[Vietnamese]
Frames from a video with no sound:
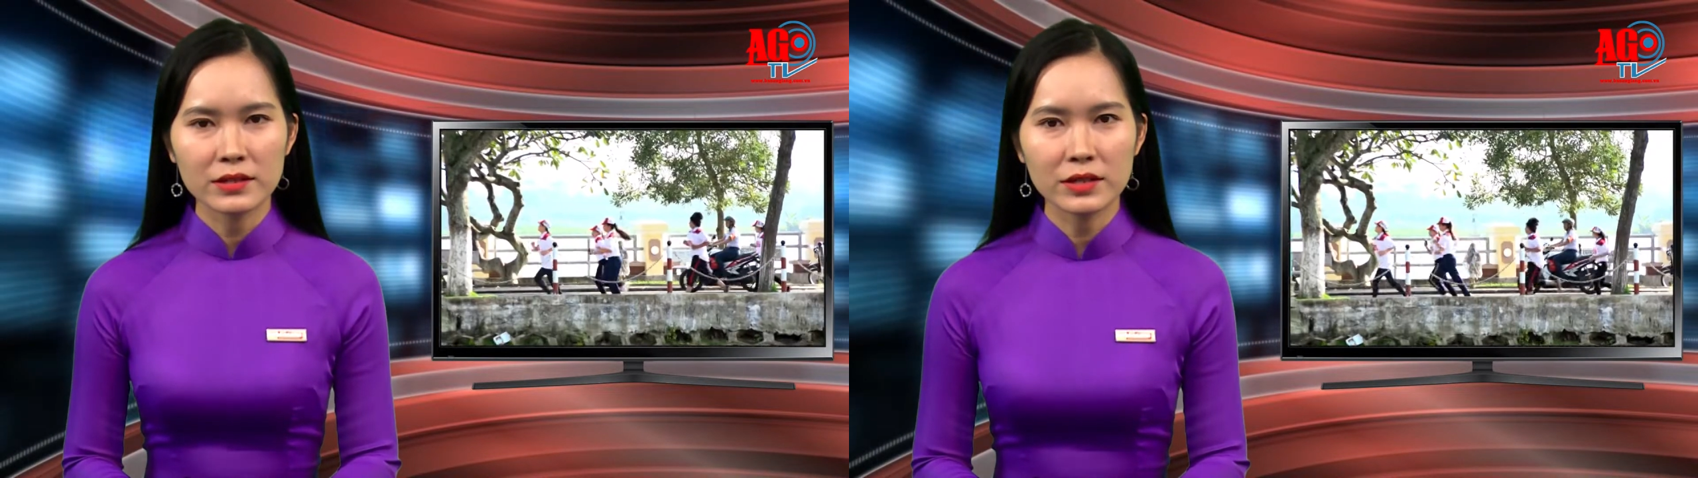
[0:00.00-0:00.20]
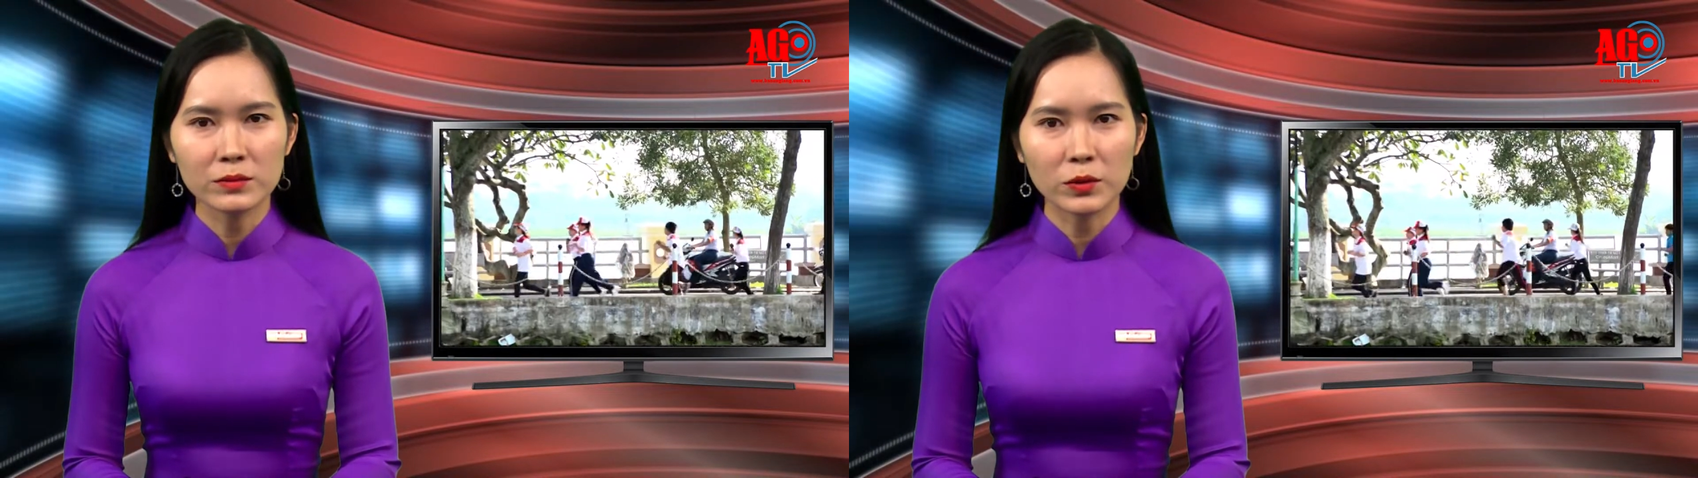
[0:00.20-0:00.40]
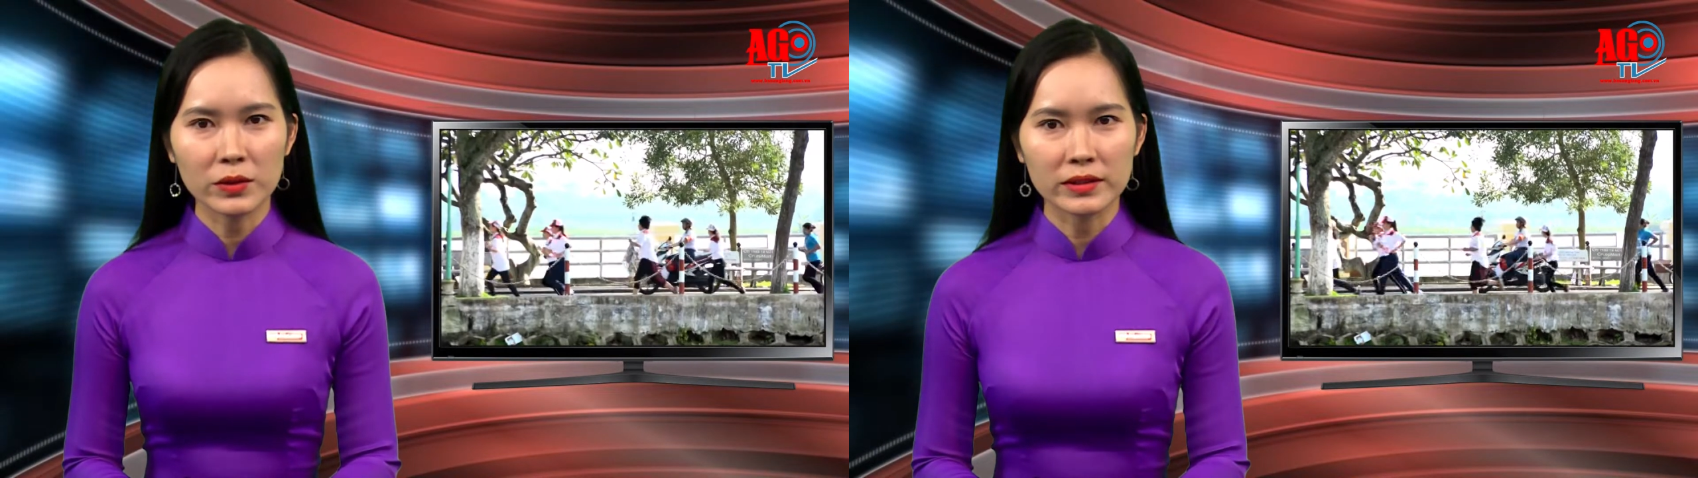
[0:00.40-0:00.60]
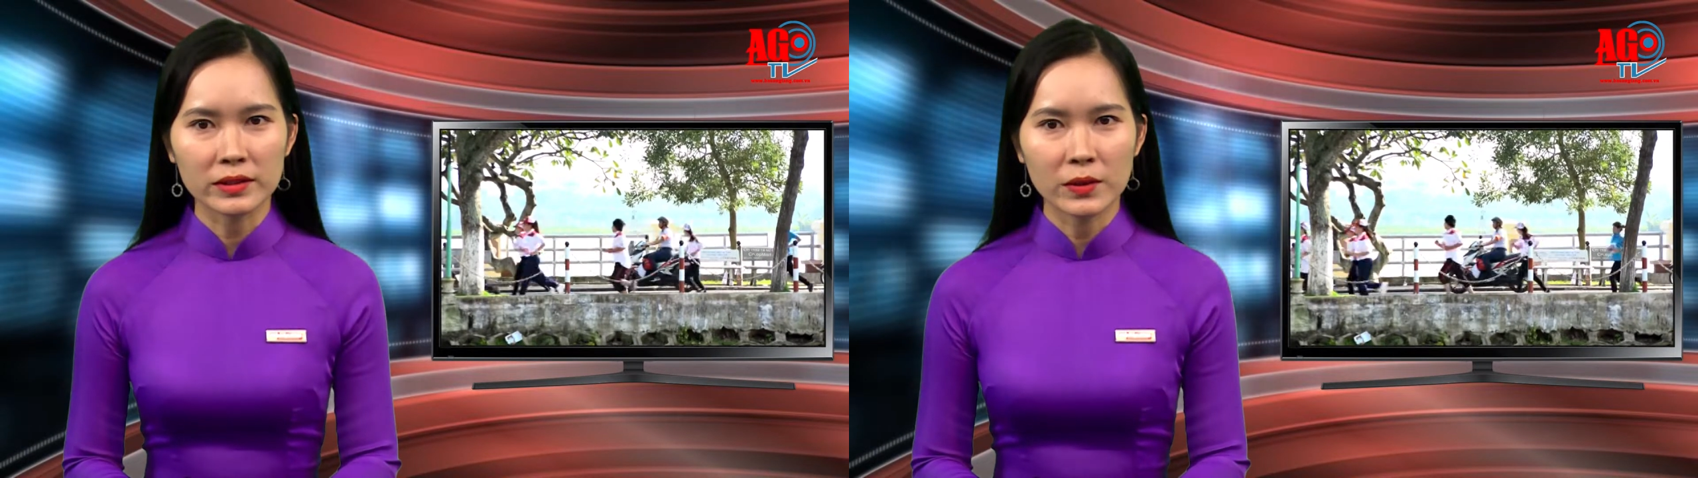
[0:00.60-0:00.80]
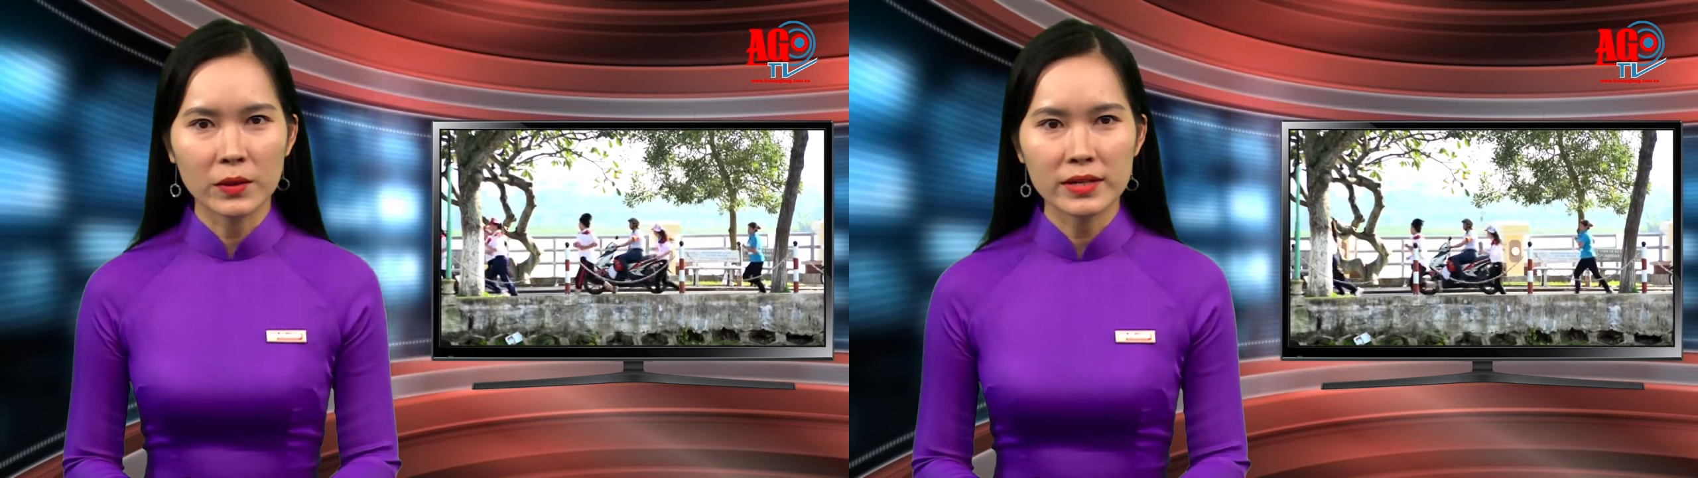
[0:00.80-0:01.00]
trong tuần,
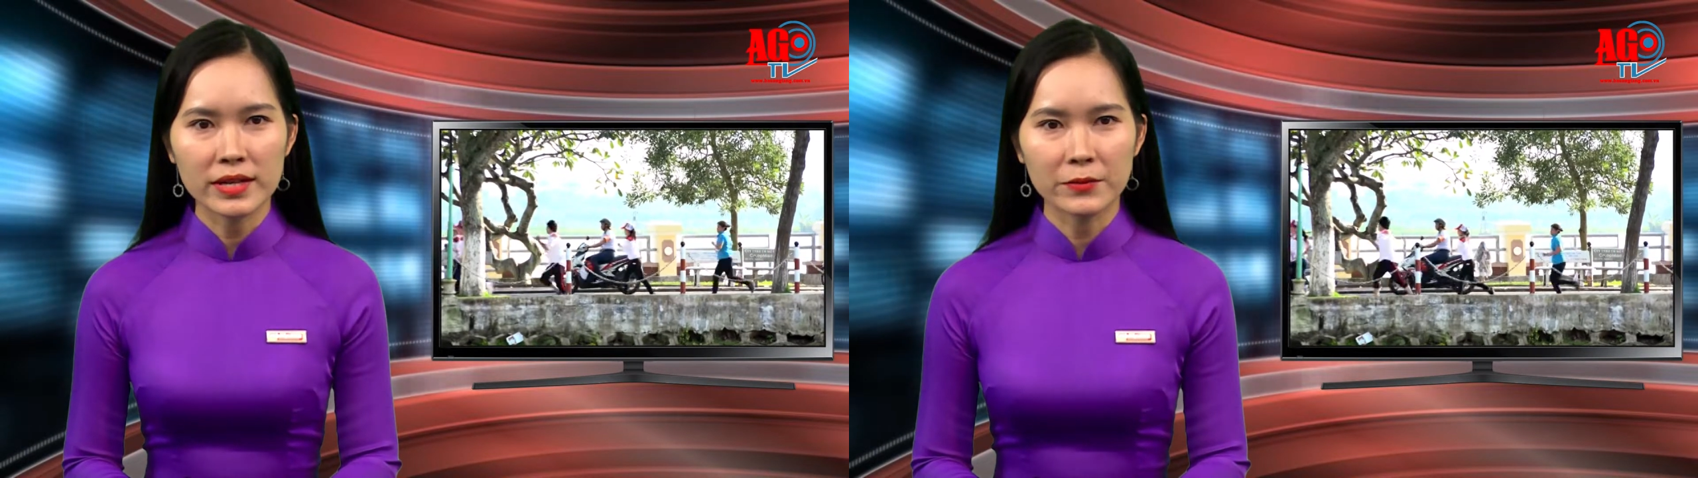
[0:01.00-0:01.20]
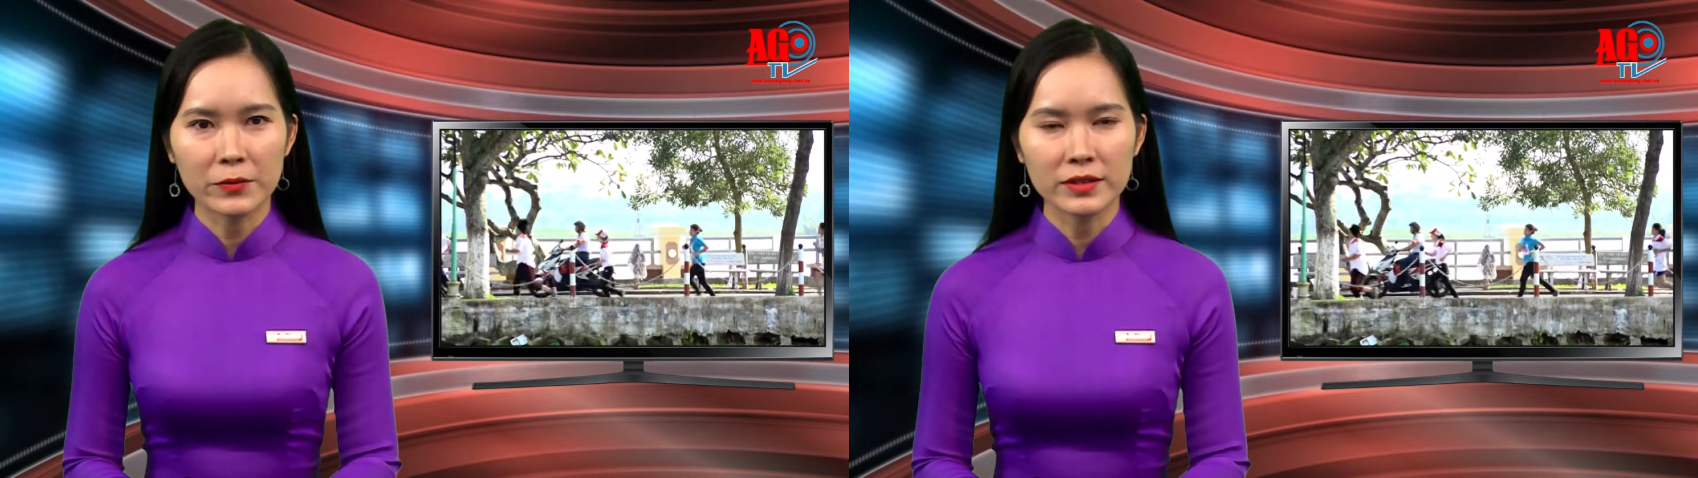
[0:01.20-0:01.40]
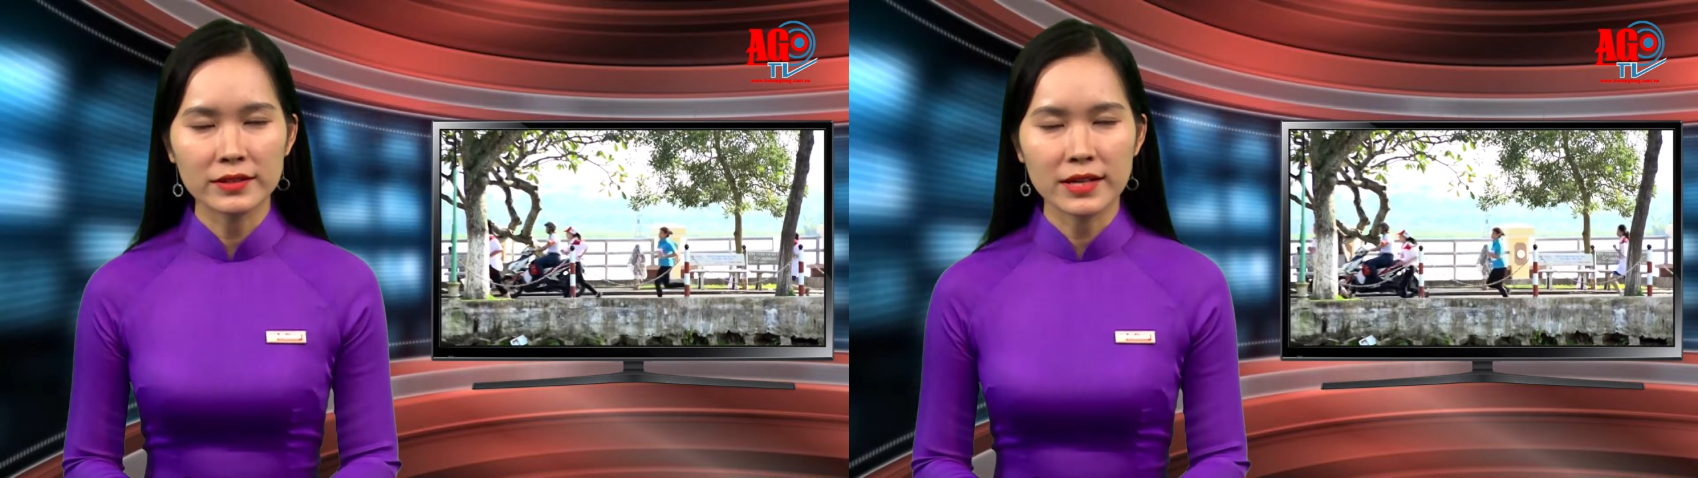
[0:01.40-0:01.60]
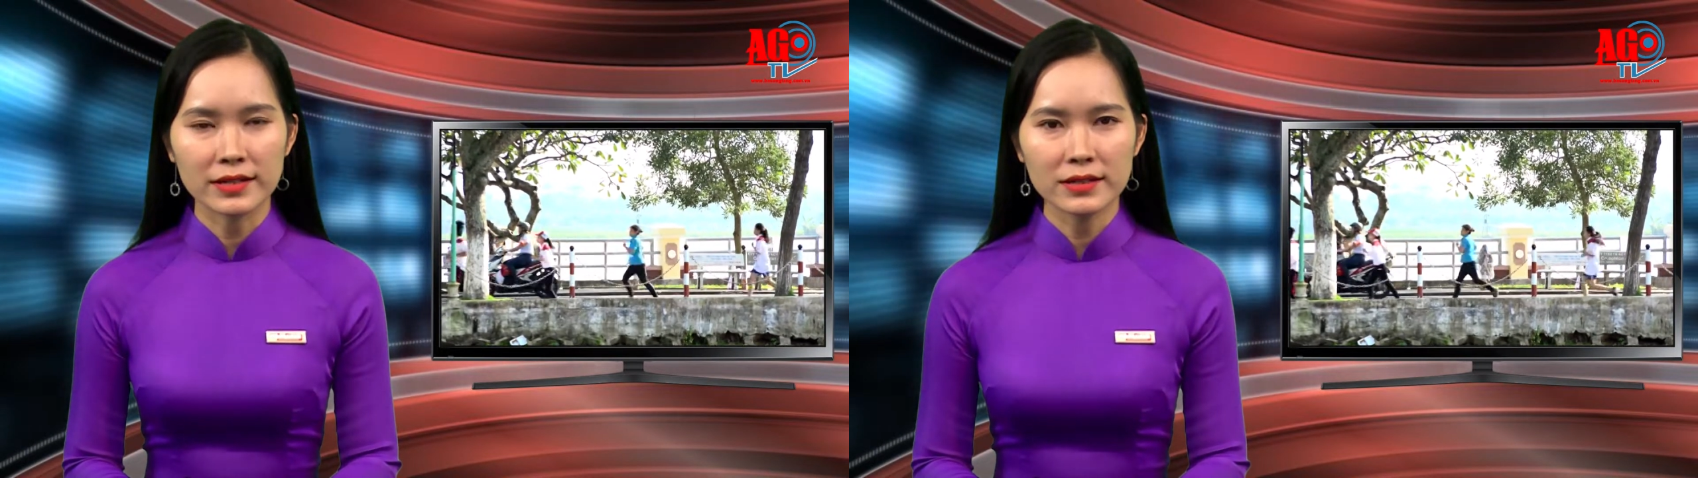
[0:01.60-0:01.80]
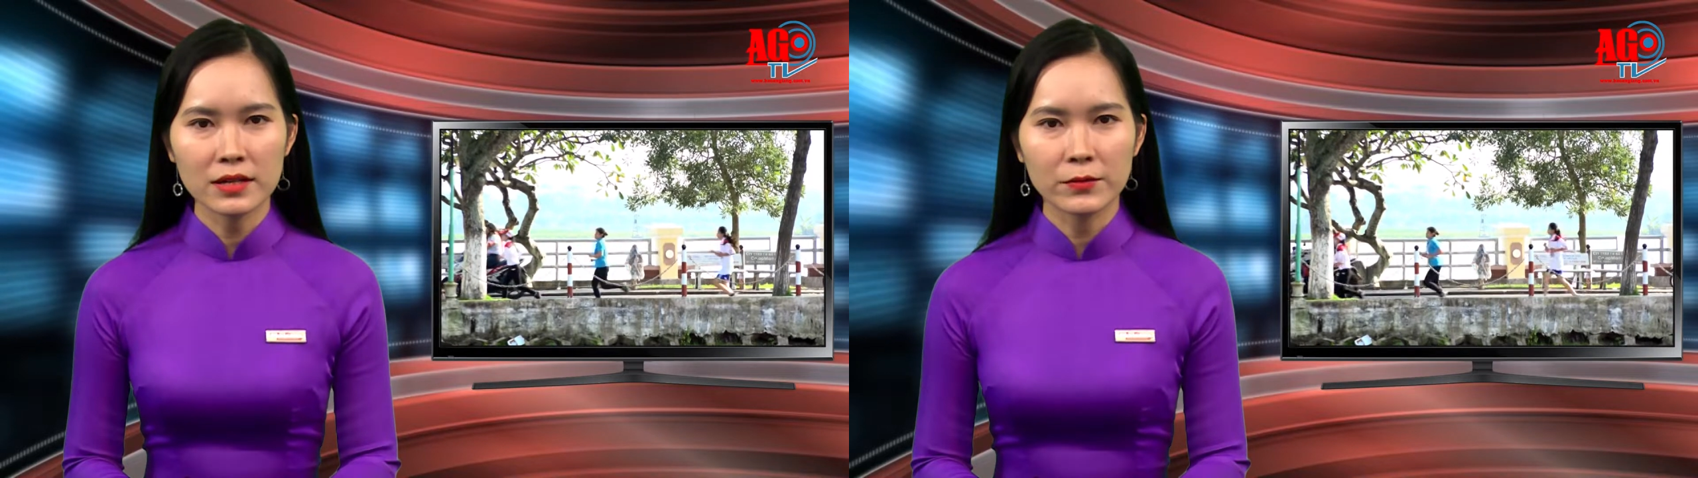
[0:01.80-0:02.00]
Hội Liên hiệp Phụ nữ
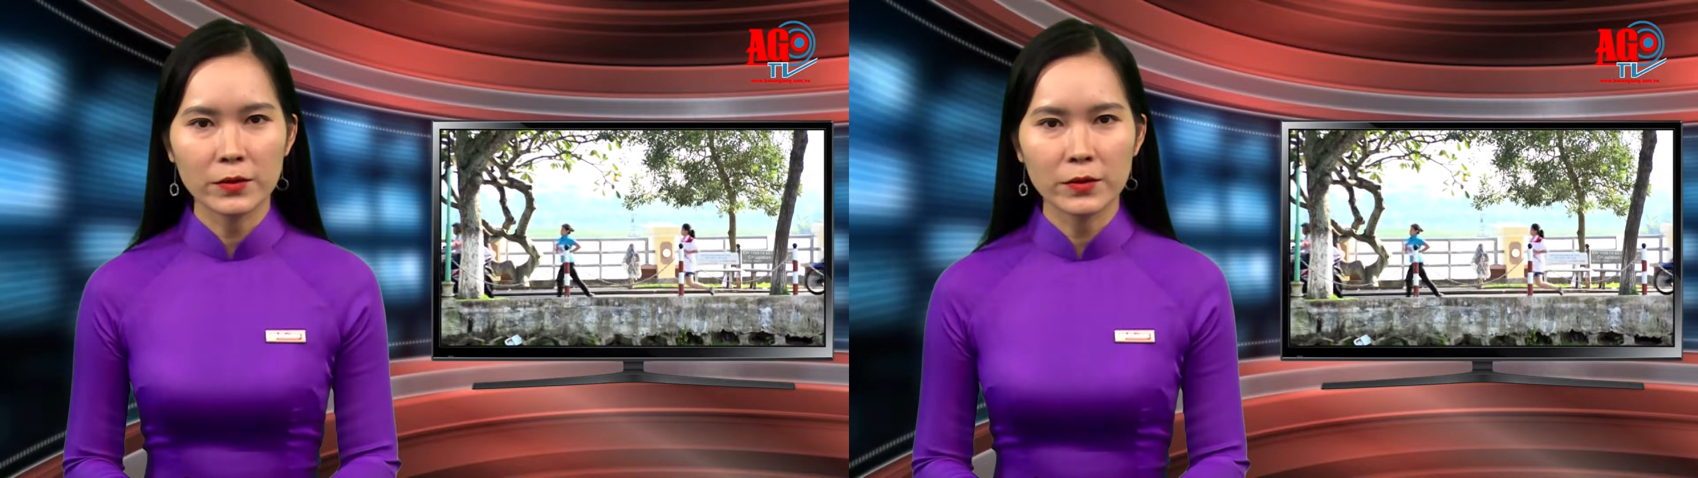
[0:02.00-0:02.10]
tỉnh